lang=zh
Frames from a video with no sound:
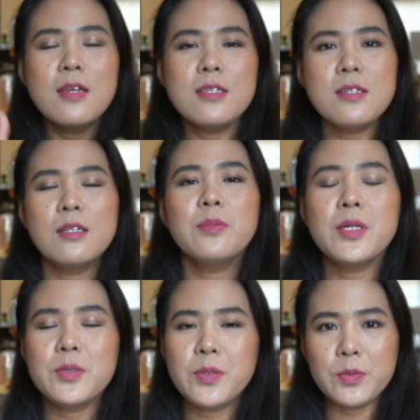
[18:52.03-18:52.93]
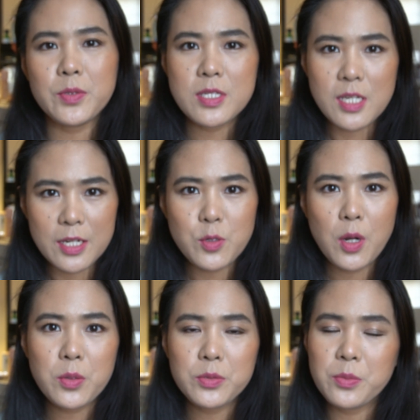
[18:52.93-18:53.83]
新来的朋友，如果你对彩妆
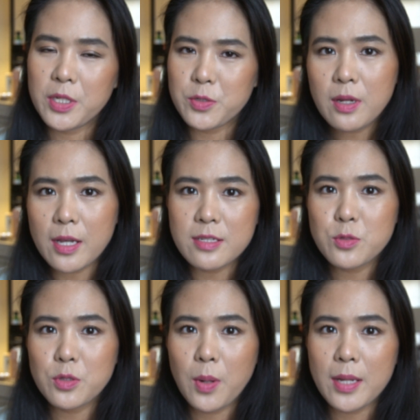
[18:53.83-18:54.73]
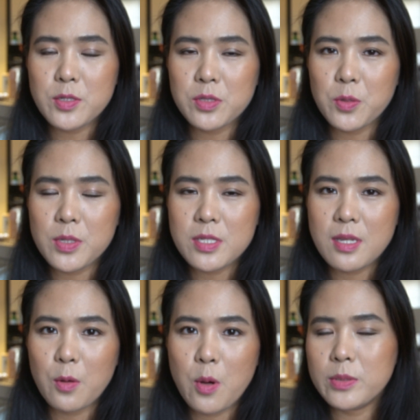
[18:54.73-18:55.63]
或者对美妆感兴趣的话，就订阅一
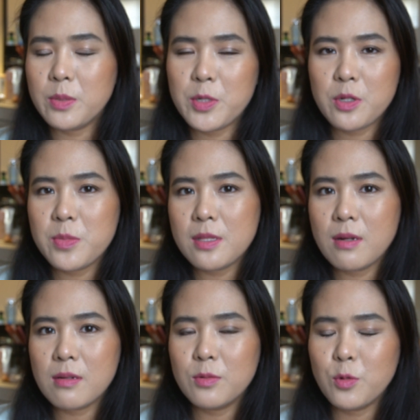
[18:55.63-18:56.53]
下旺旺的美妆频道喽。